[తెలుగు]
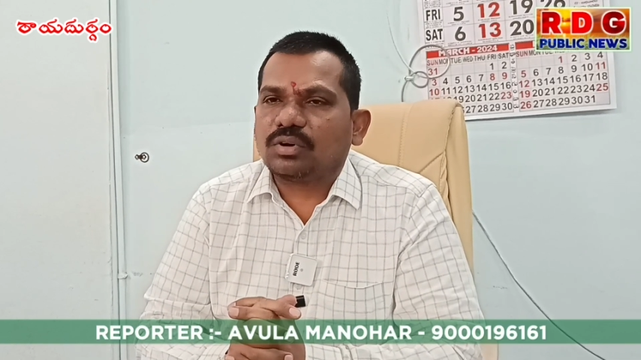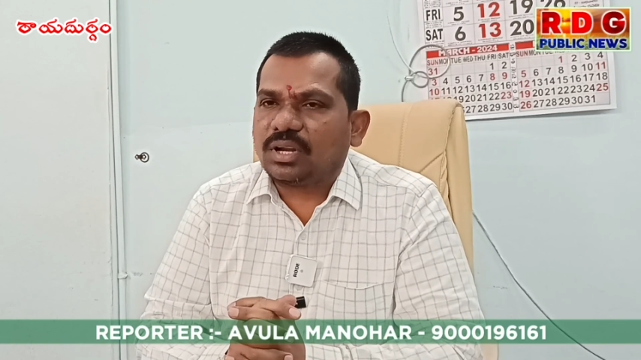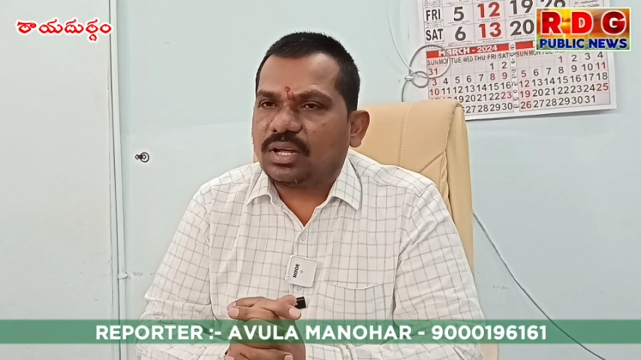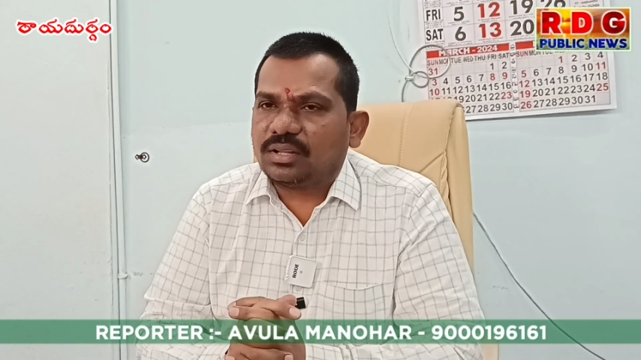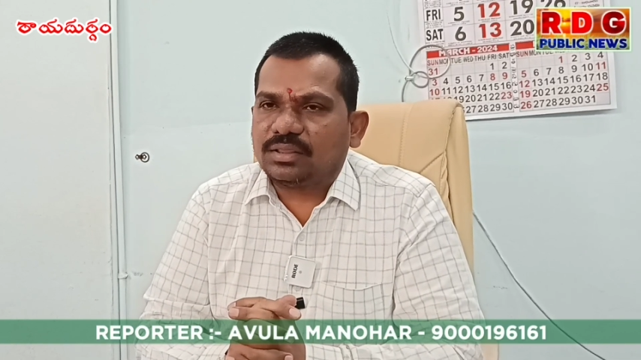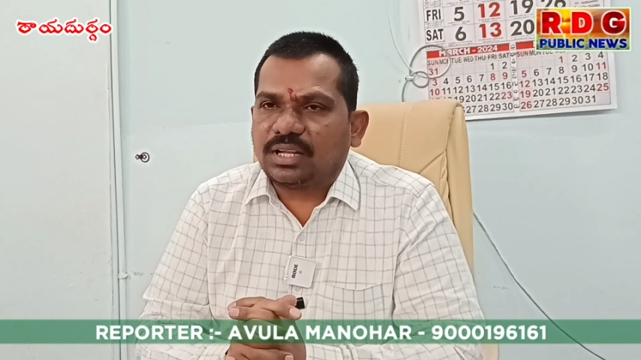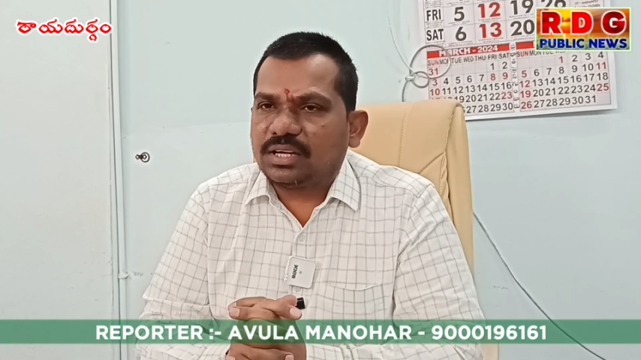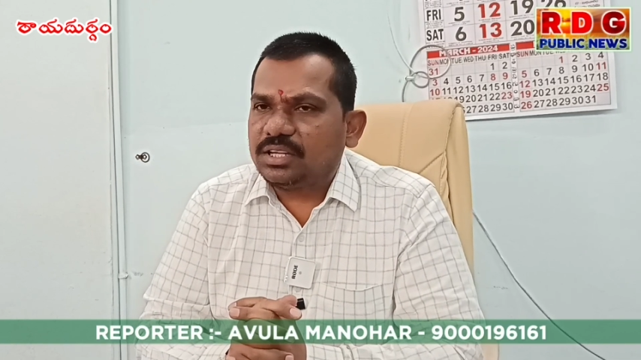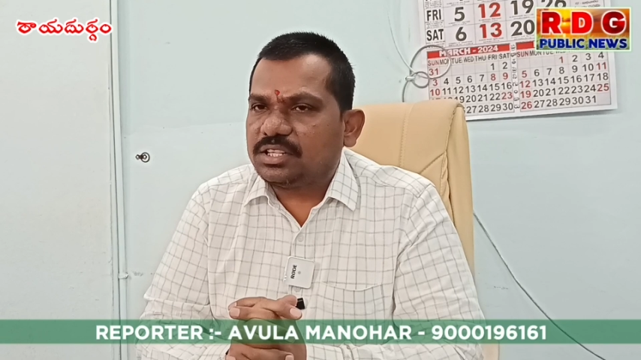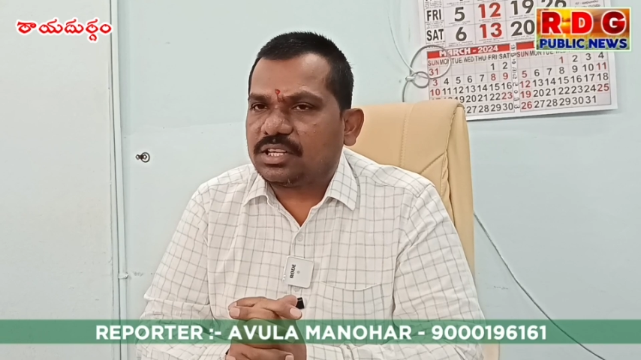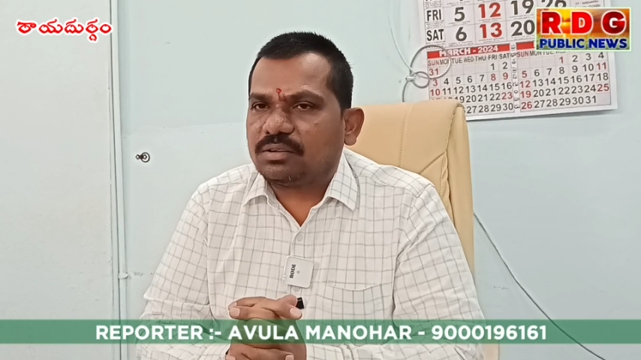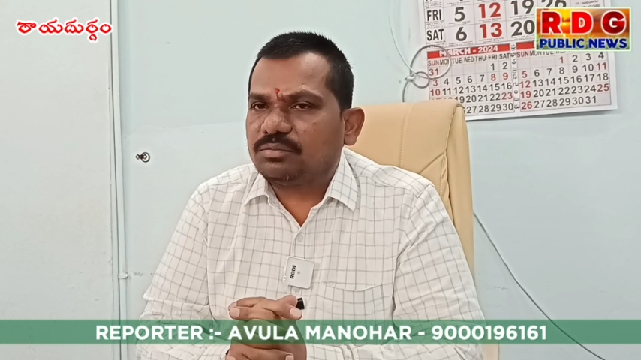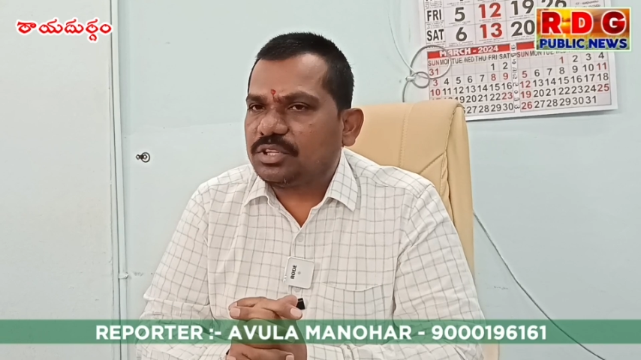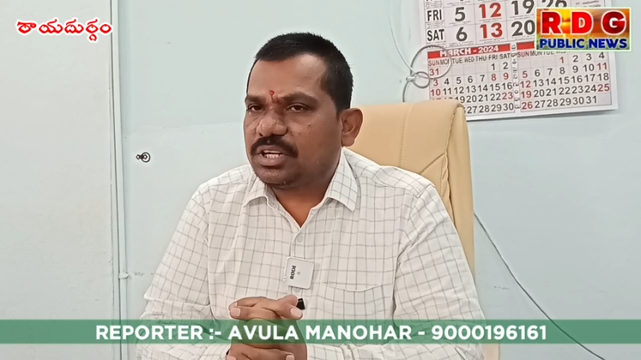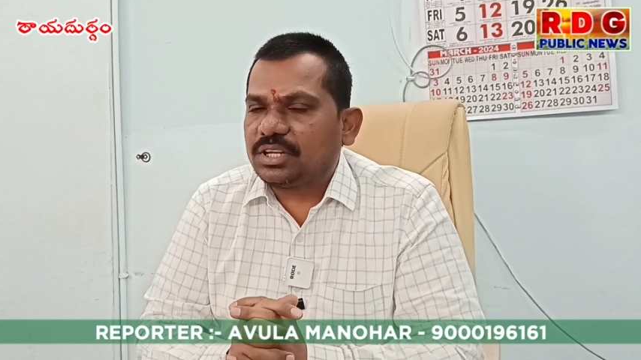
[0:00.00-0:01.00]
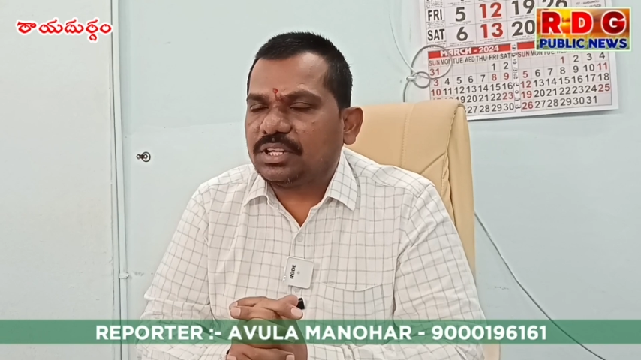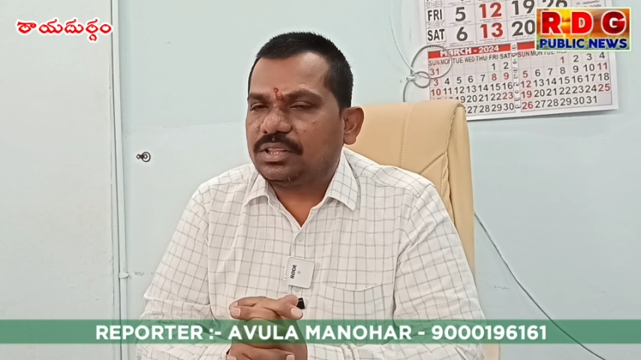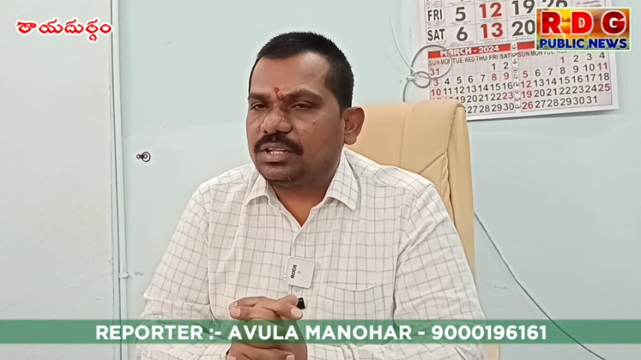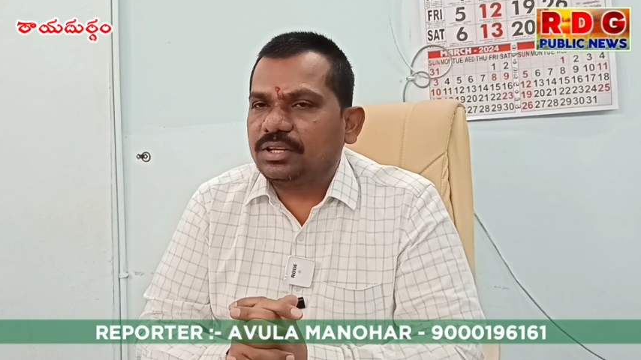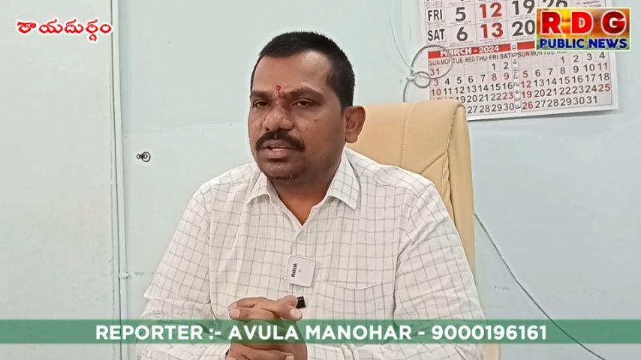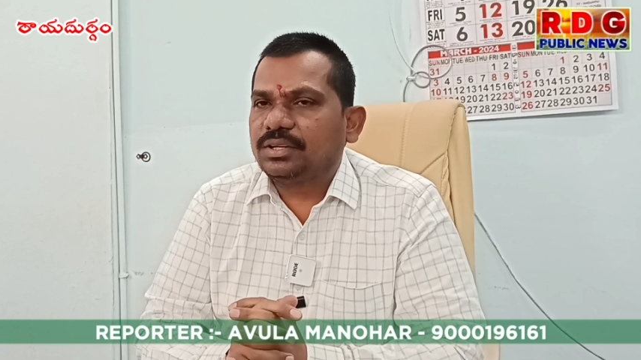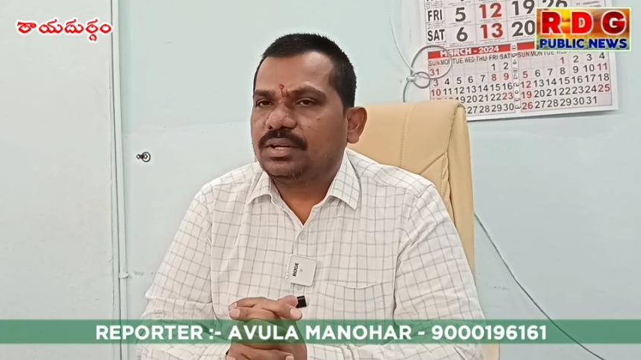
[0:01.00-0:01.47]
e కూడా దండించడం
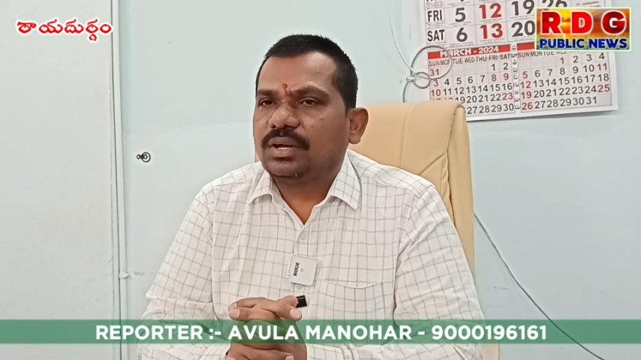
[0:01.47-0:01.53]
జరిగింది